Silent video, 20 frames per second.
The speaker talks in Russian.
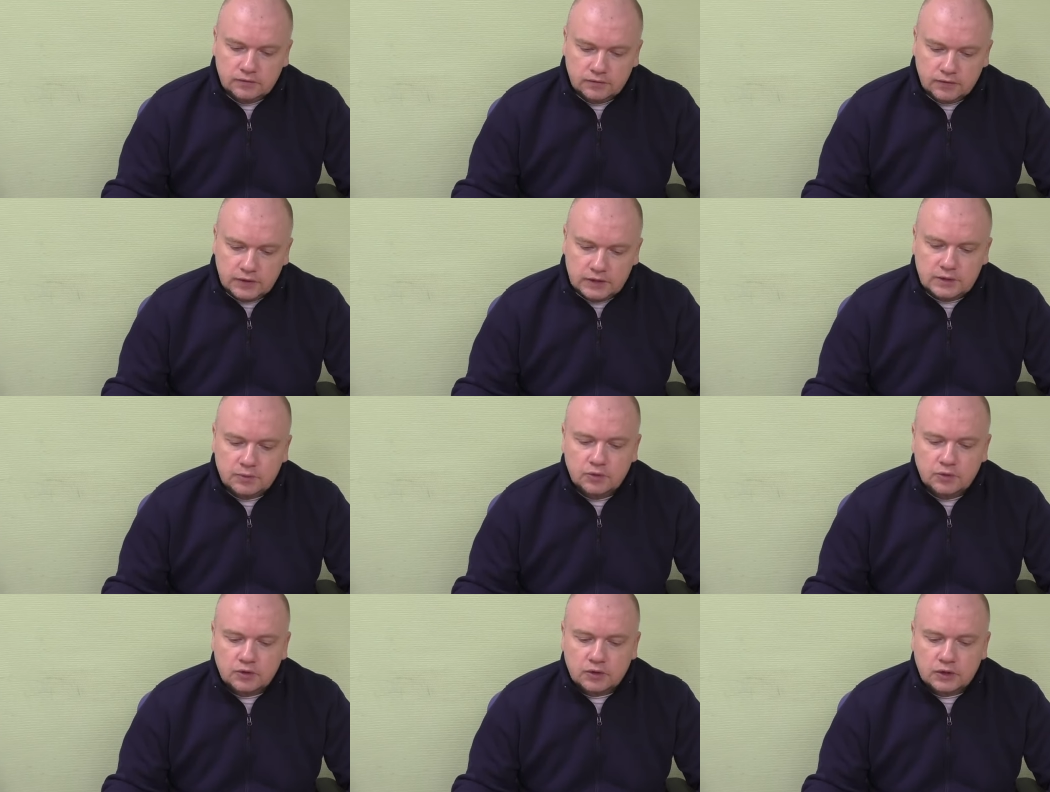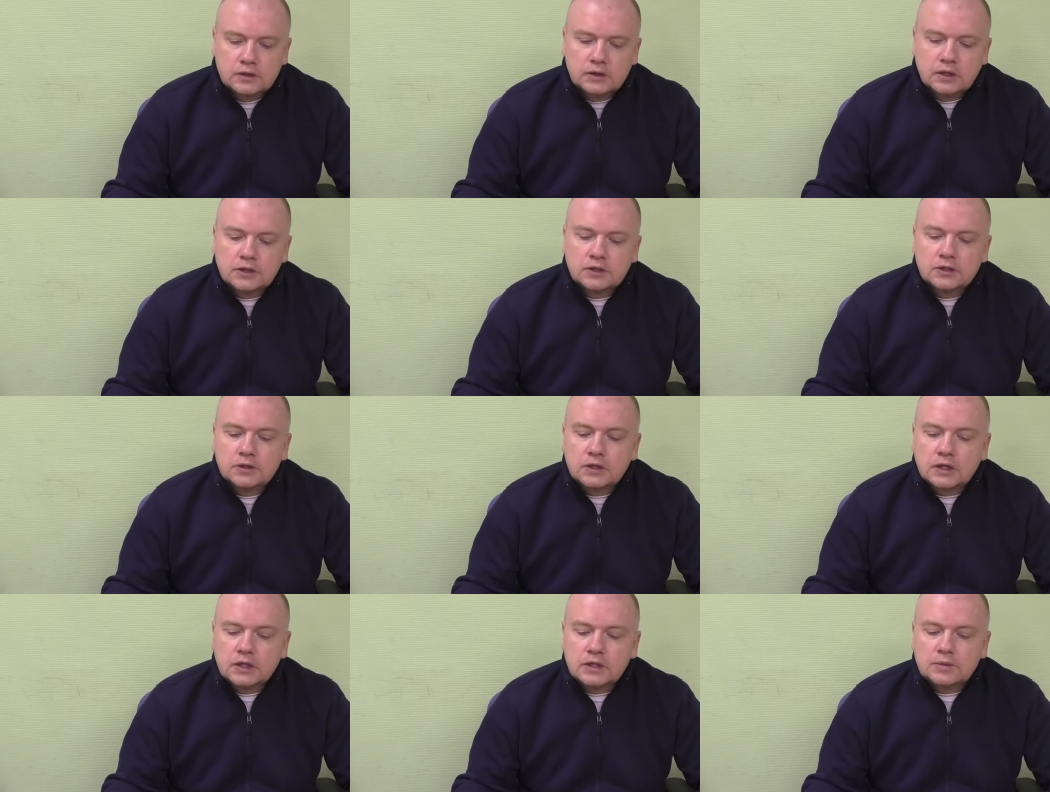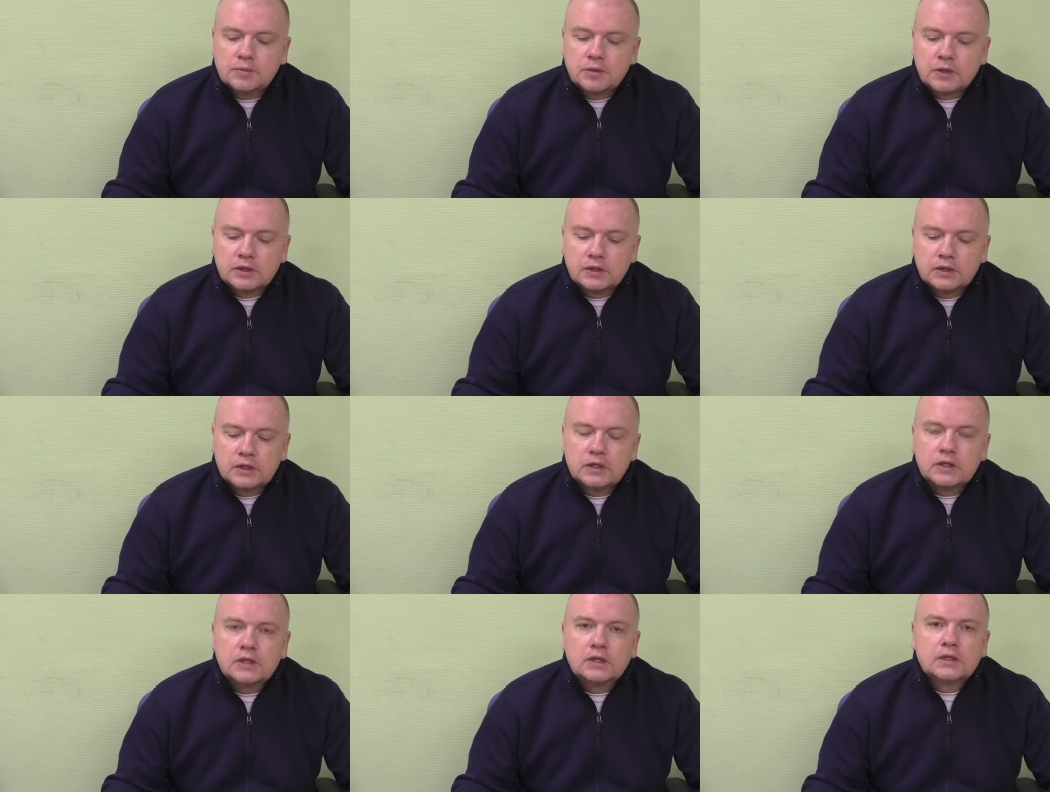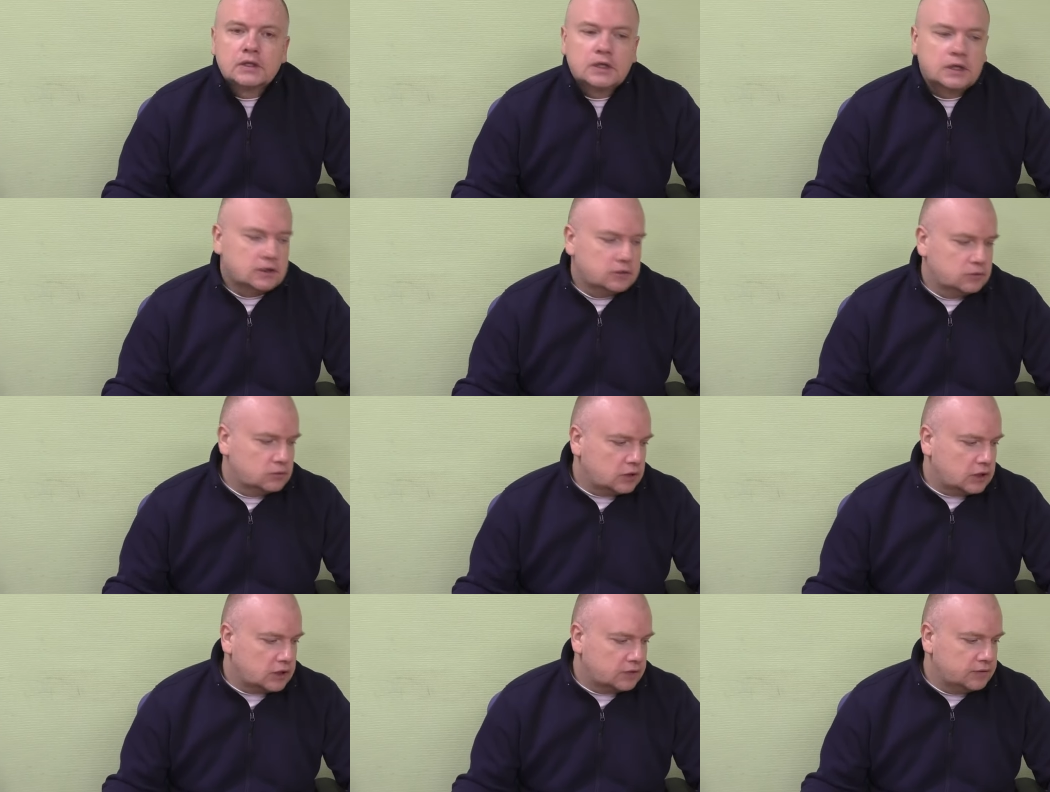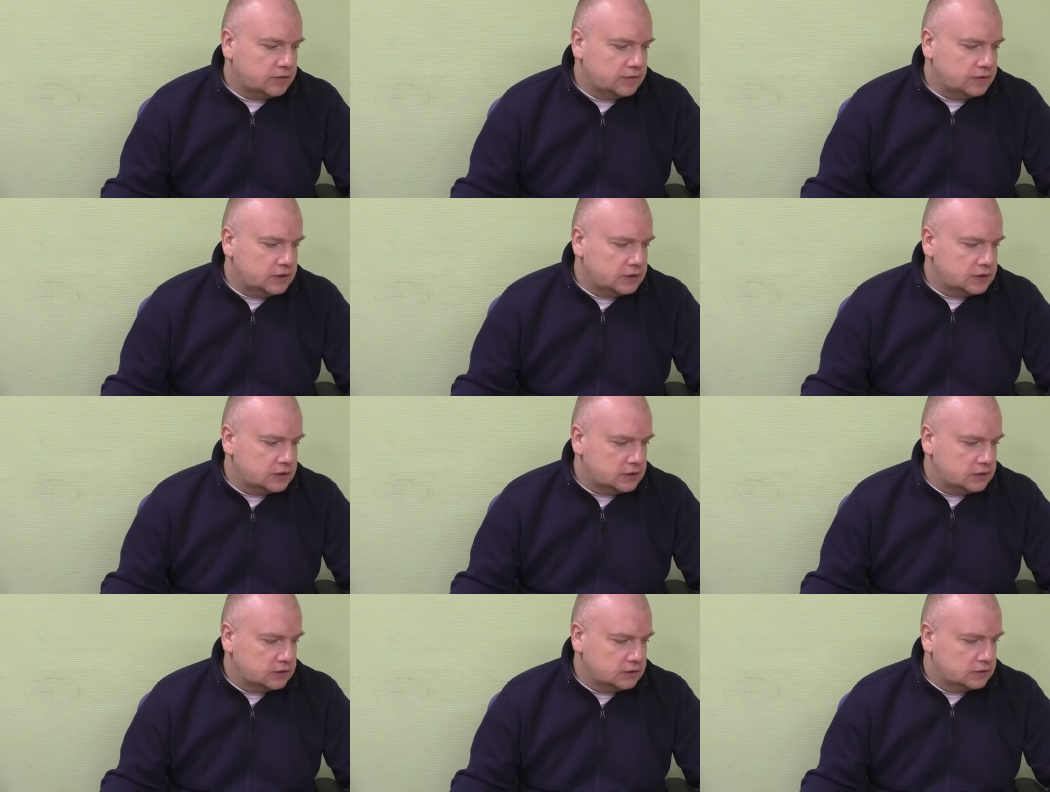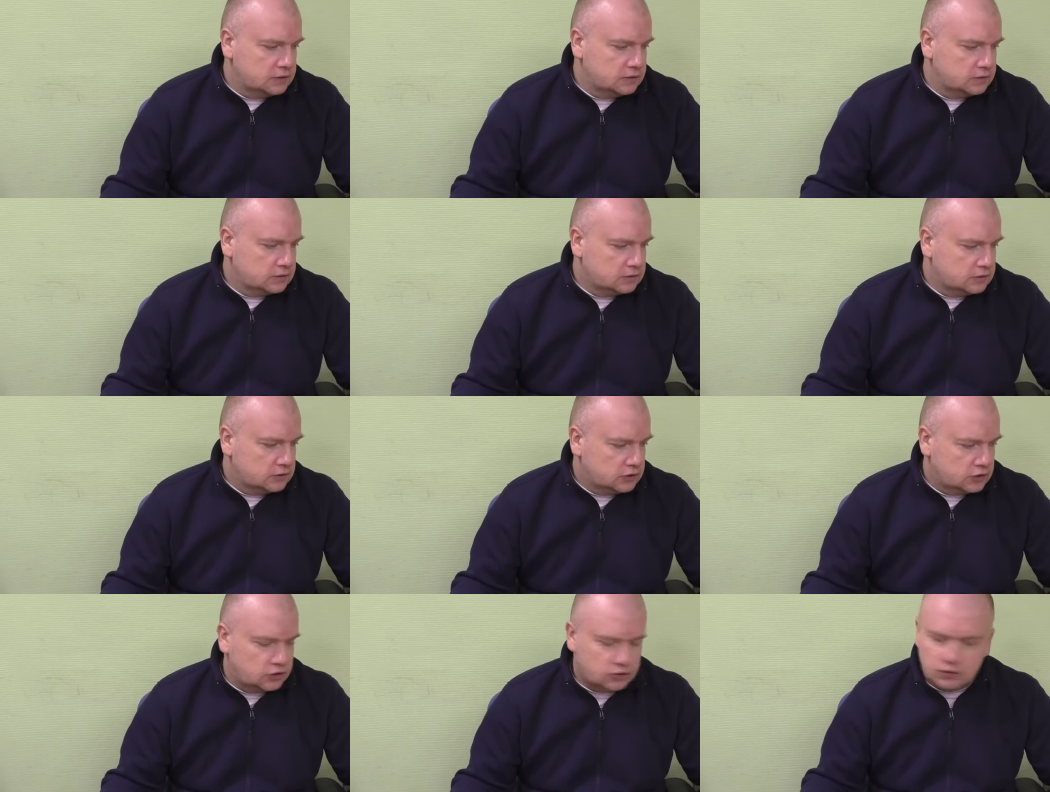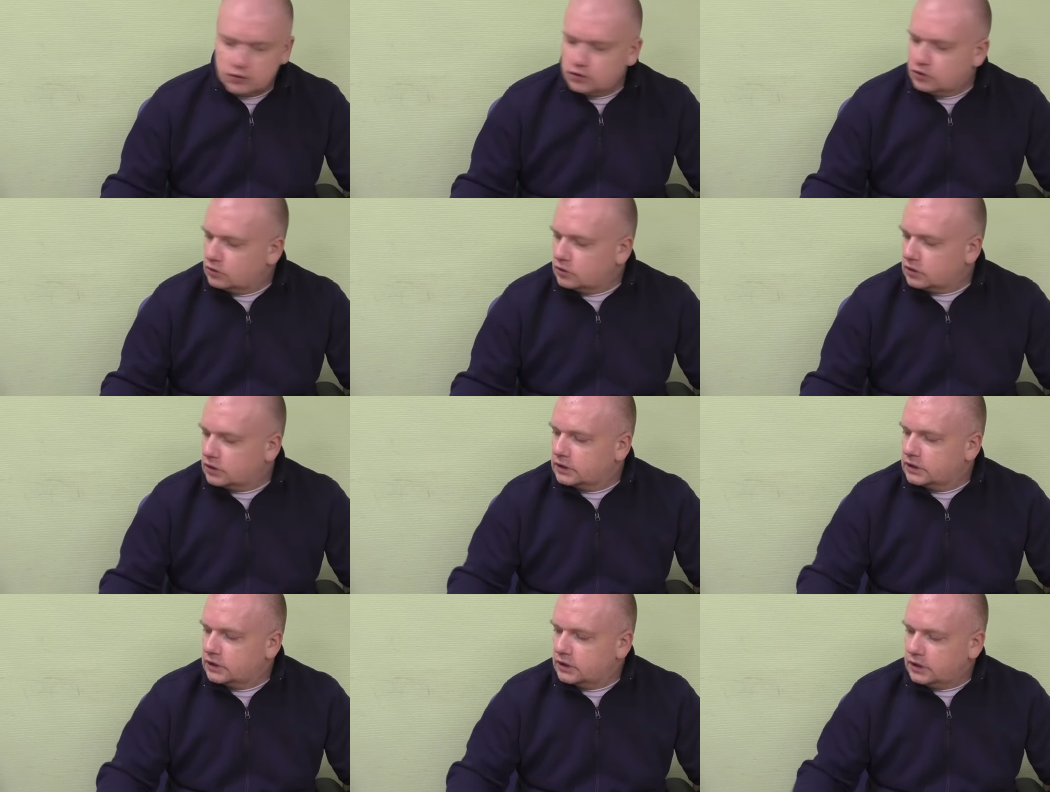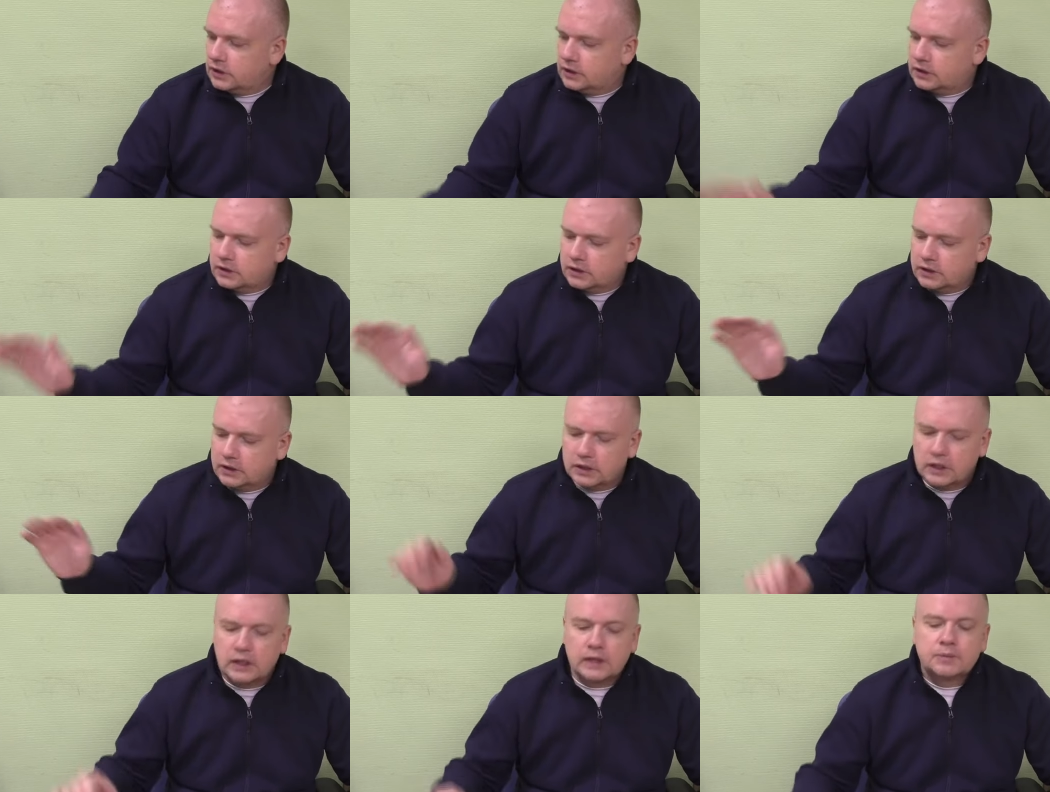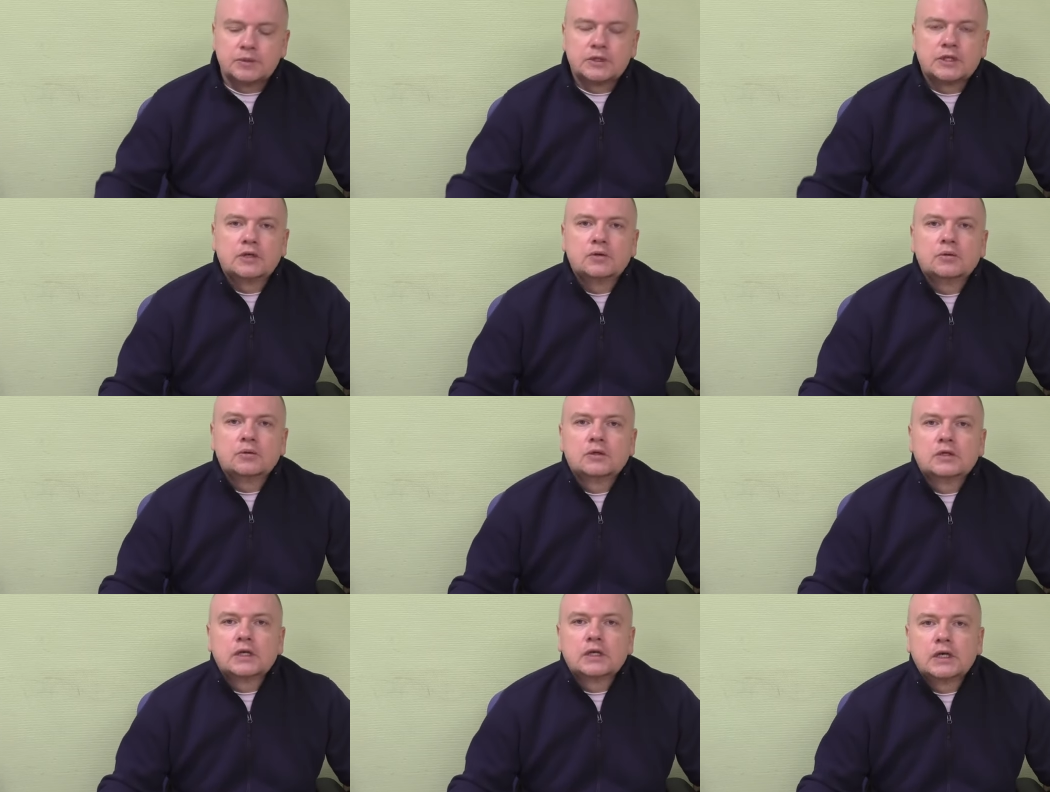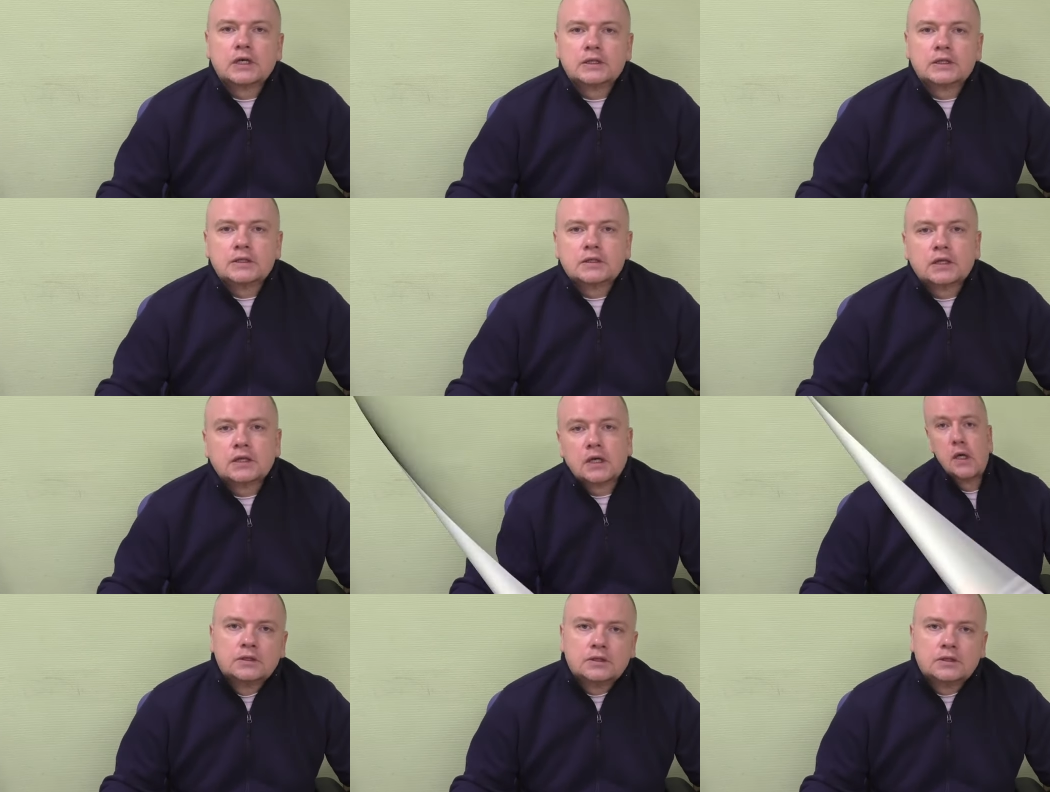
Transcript: восьмерка. Значит, транспортная длина, ну, как вы видите, 143, она абсолютно одинакова.